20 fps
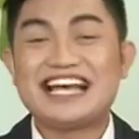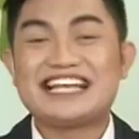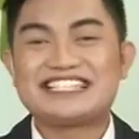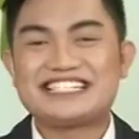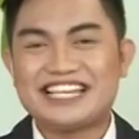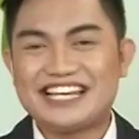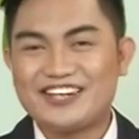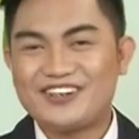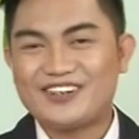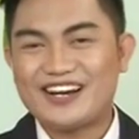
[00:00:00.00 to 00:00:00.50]

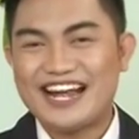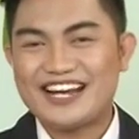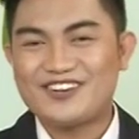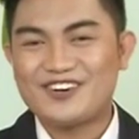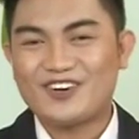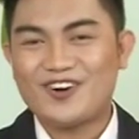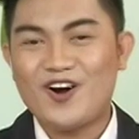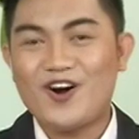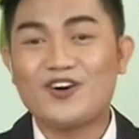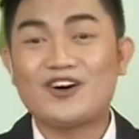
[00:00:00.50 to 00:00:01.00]
Sigurado
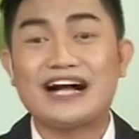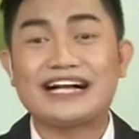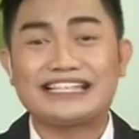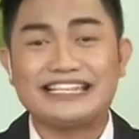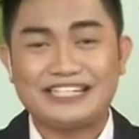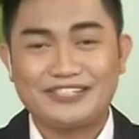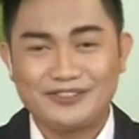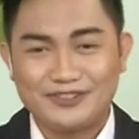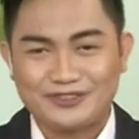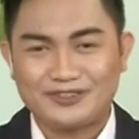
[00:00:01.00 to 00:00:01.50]
ko nga
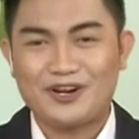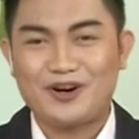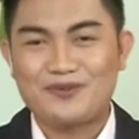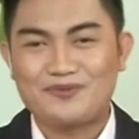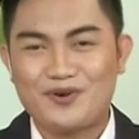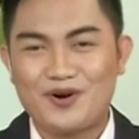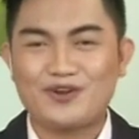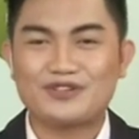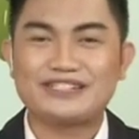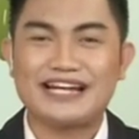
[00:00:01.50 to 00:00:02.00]
gigutom
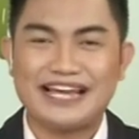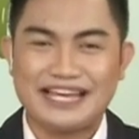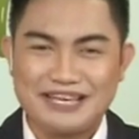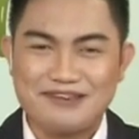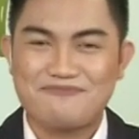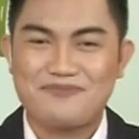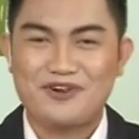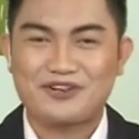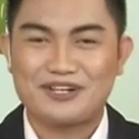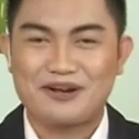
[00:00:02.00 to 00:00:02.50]
og
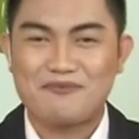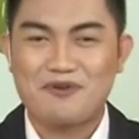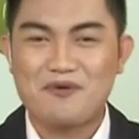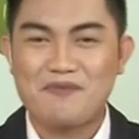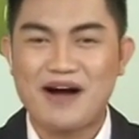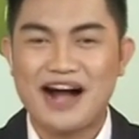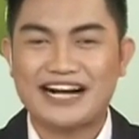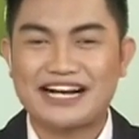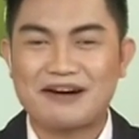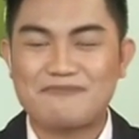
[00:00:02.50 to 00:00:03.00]
naibog na mo
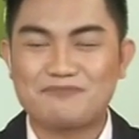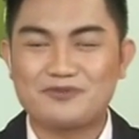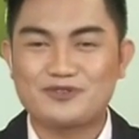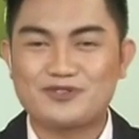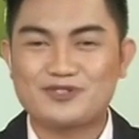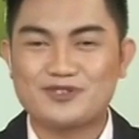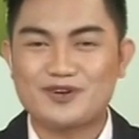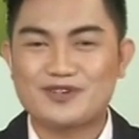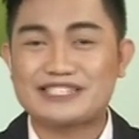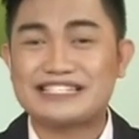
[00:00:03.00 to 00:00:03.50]
mga
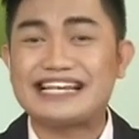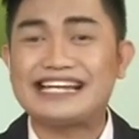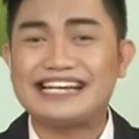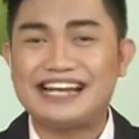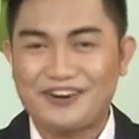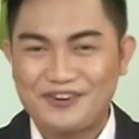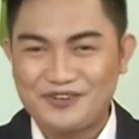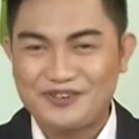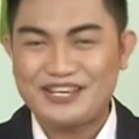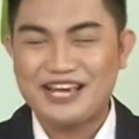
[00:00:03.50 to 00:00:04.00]
kapuso sa
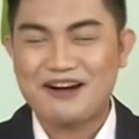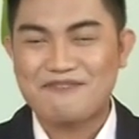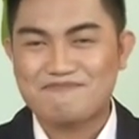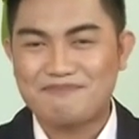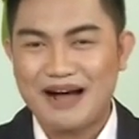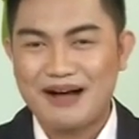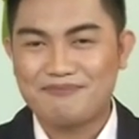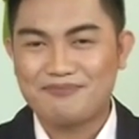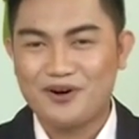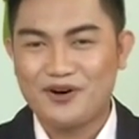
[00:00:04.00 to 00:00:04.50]
lauyang
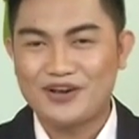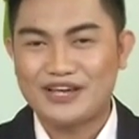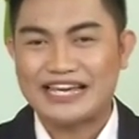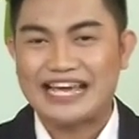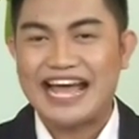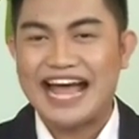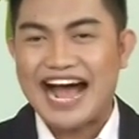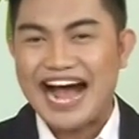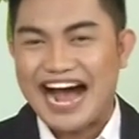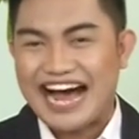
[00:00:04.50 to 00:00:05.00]
baboy.
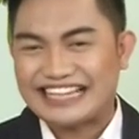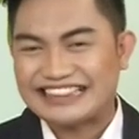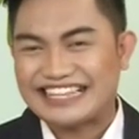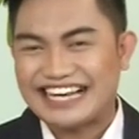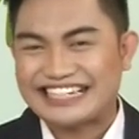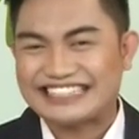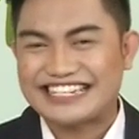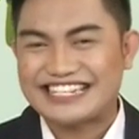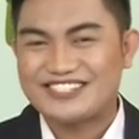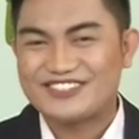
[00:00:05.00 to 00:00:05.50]

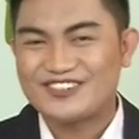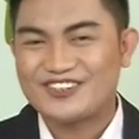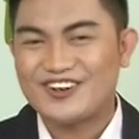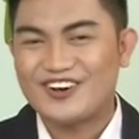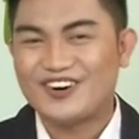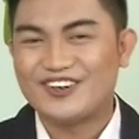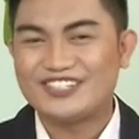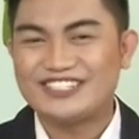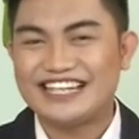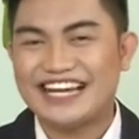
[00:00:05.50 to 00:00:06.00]
Atak na jud
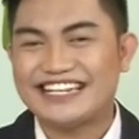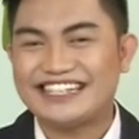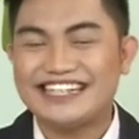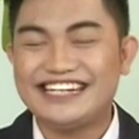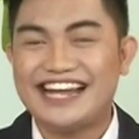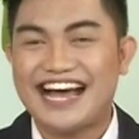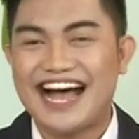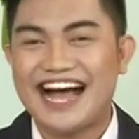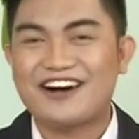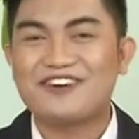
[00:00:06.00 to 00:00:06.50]
ko unya
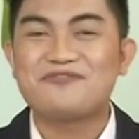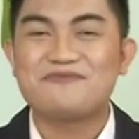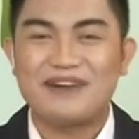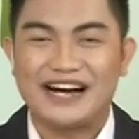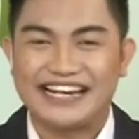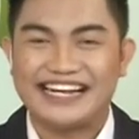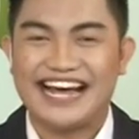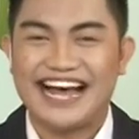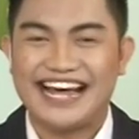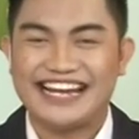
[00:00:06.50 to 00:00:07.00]
dinha
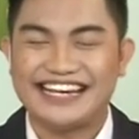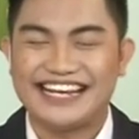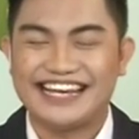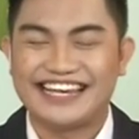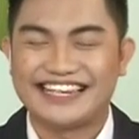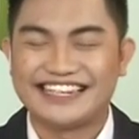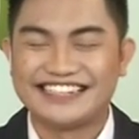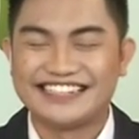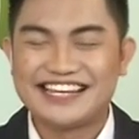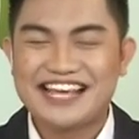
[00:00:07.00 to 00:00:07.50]
human
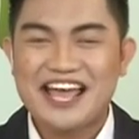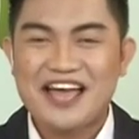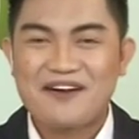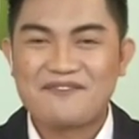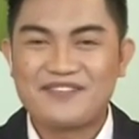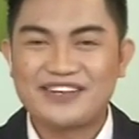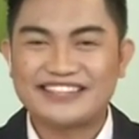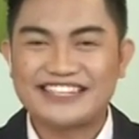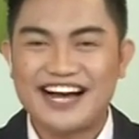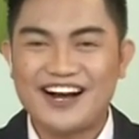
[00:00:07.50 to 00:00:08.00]
ani.
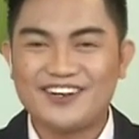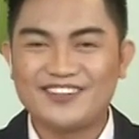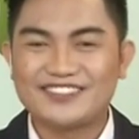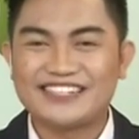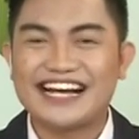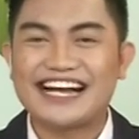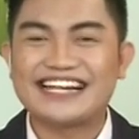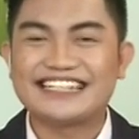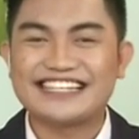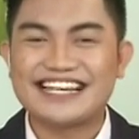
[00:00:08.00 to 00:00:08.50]
Bitaw
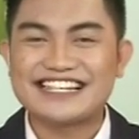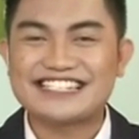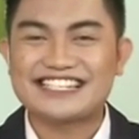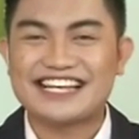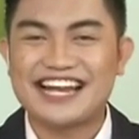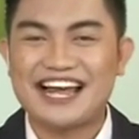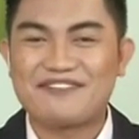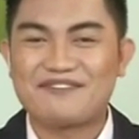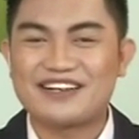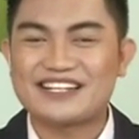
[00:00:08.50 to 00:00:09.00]
daghang
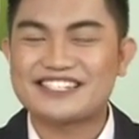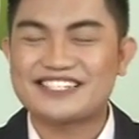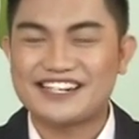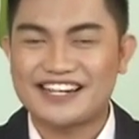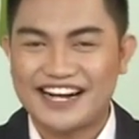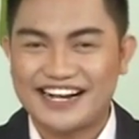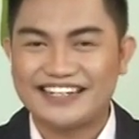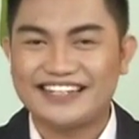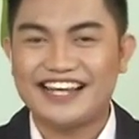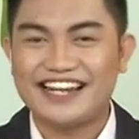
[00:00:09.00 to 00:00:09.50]
salamat Sir
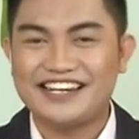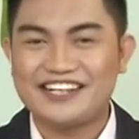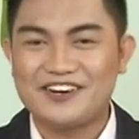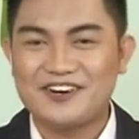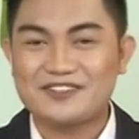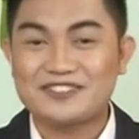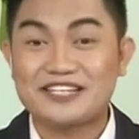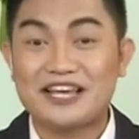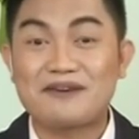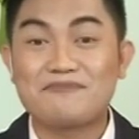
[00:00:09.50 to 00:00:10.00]

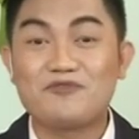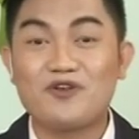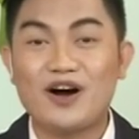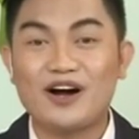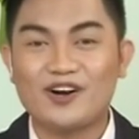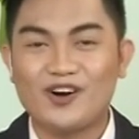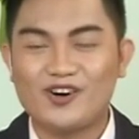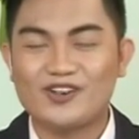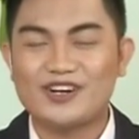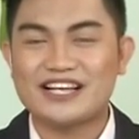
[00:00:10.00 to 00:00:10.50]
Arnelio sa
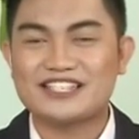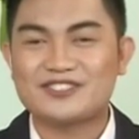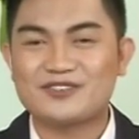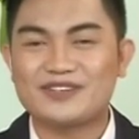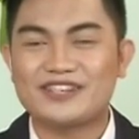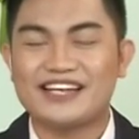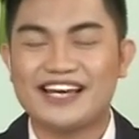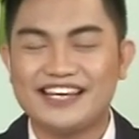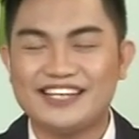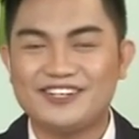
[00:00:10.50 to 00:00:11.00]
imuhang oras ug
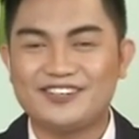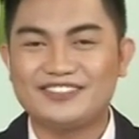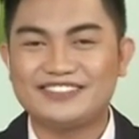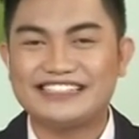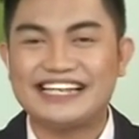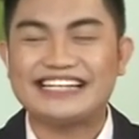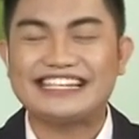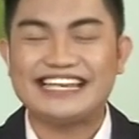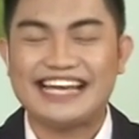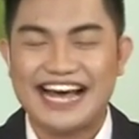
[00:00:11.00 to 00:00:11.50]
gigayon
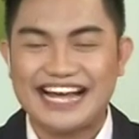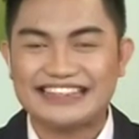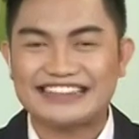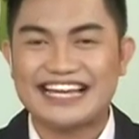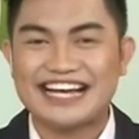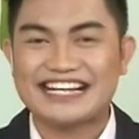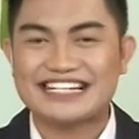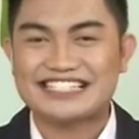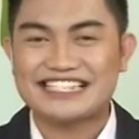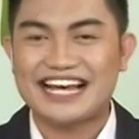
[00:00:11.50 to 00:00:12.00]
nga
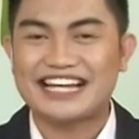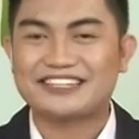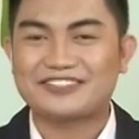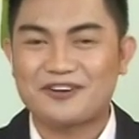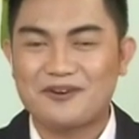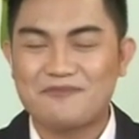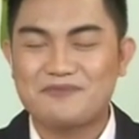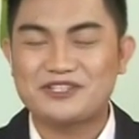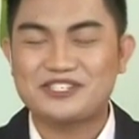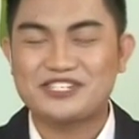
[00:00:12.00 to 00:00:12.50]
gihatag sa At
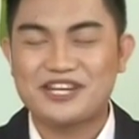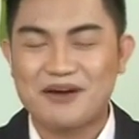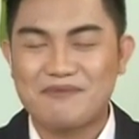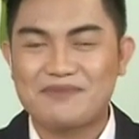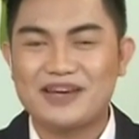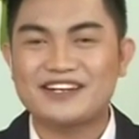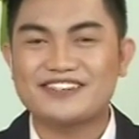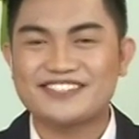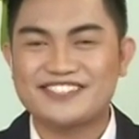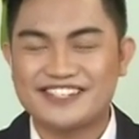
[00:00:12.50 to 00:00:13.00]
Home
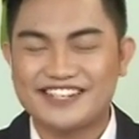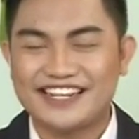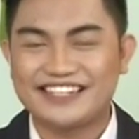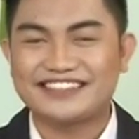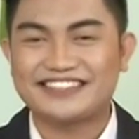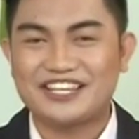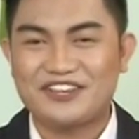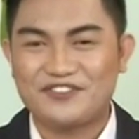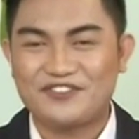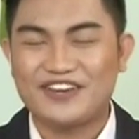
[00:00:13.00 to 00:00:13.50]
GMA Regional
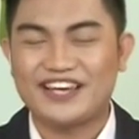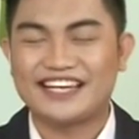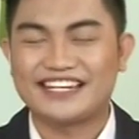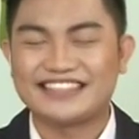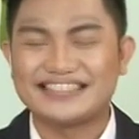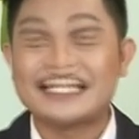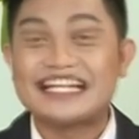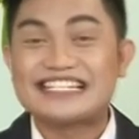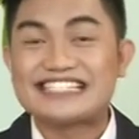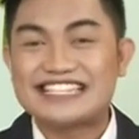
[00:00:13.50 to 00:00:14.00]
TV.
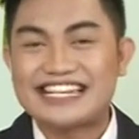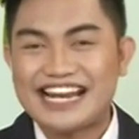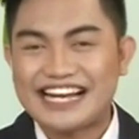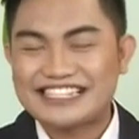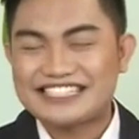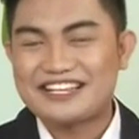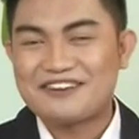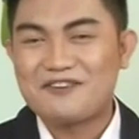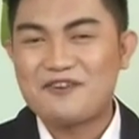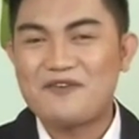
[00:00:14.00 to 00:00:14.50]

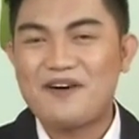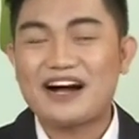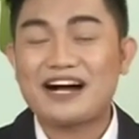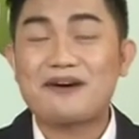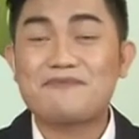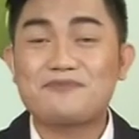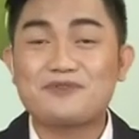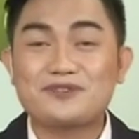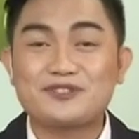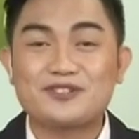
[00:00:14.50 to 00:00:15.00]
Chillax na mo mga
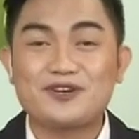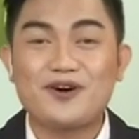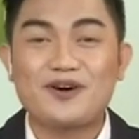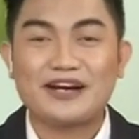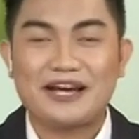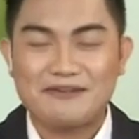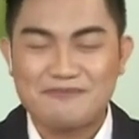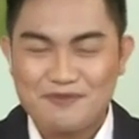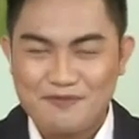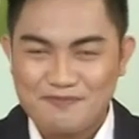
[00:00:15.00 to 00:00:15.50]
kapuso
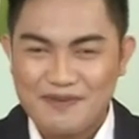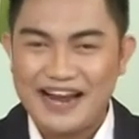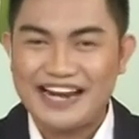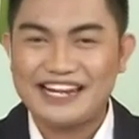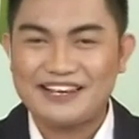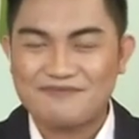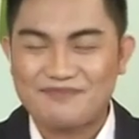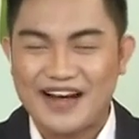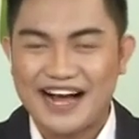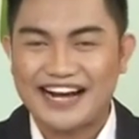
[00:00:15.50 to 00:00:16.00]
kay mo
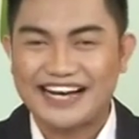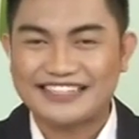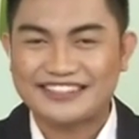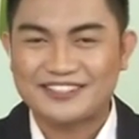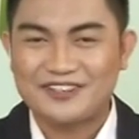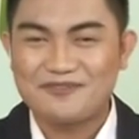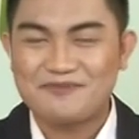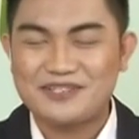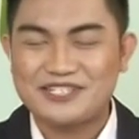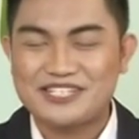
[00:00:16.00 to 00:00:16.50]
balik pa ang At
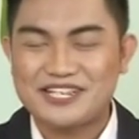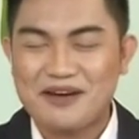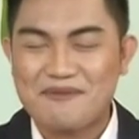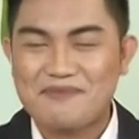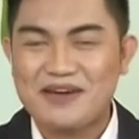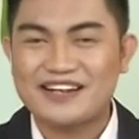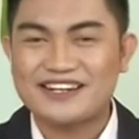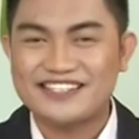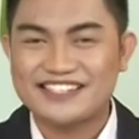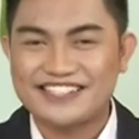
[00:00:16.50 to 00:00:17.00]
Home
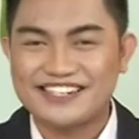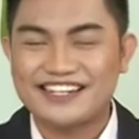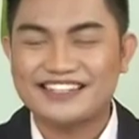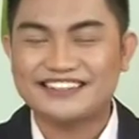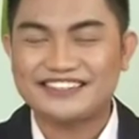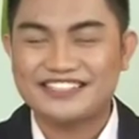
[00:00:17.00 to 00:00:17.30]
GMA Regional